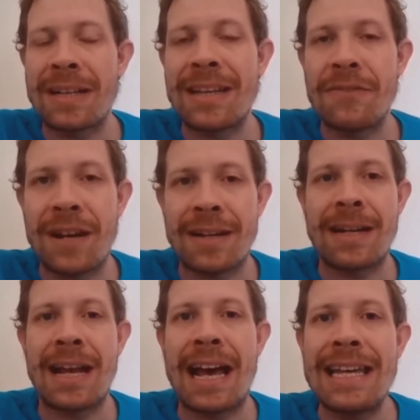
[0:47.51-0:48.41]
para
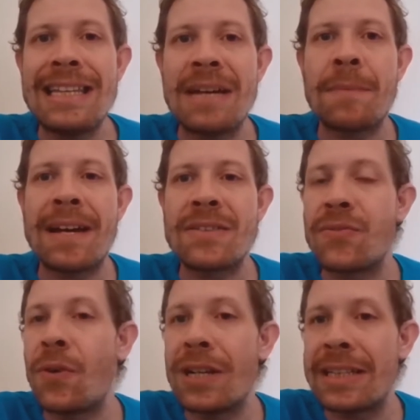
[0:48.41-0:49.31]
levar ainda mais
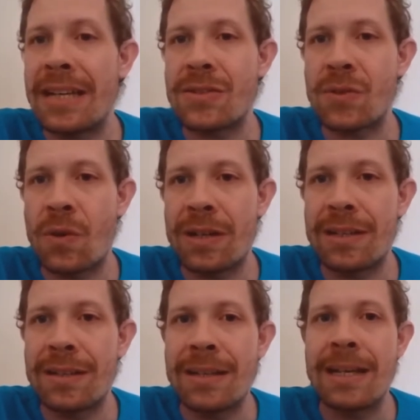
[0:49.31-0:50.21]
fora da
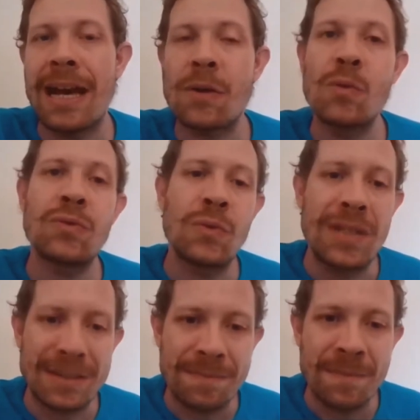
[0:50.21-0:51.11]
escola a
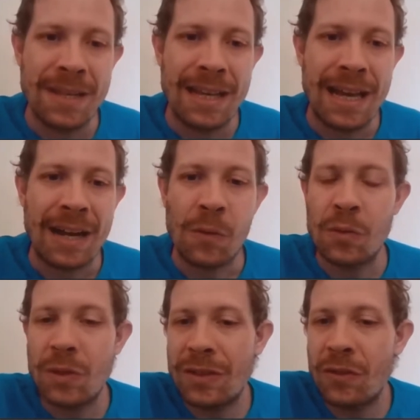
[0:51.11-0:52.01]
cultura. A
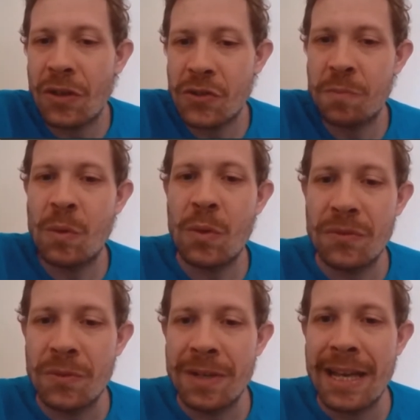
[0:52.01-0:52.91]
cultura do nosso
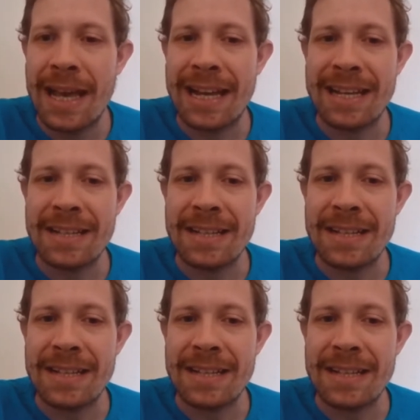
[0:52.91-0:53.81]
povo, ela
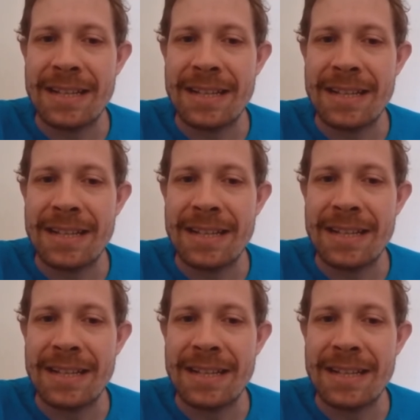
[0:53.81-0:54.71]
passa por vários
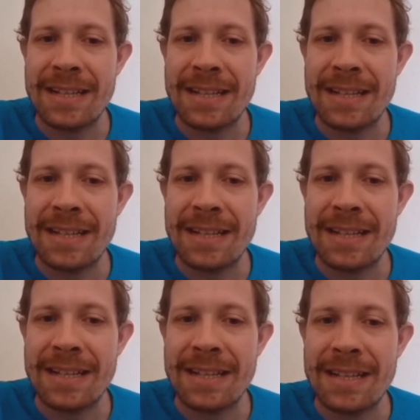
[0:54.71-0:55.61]
formatos,
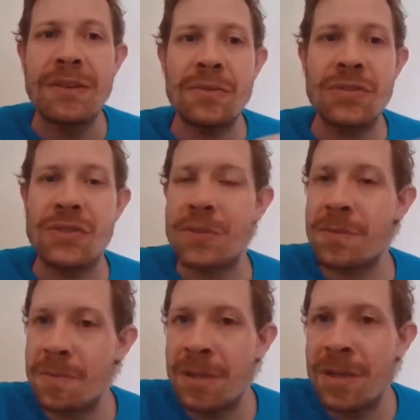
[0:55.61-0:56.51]
por
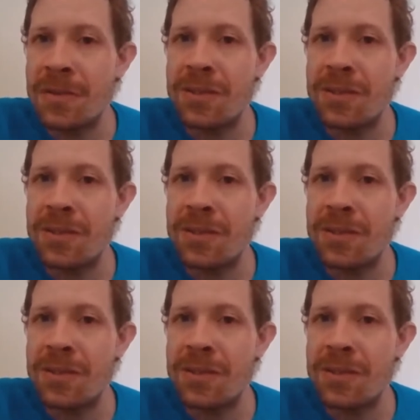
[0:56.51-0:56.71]
vários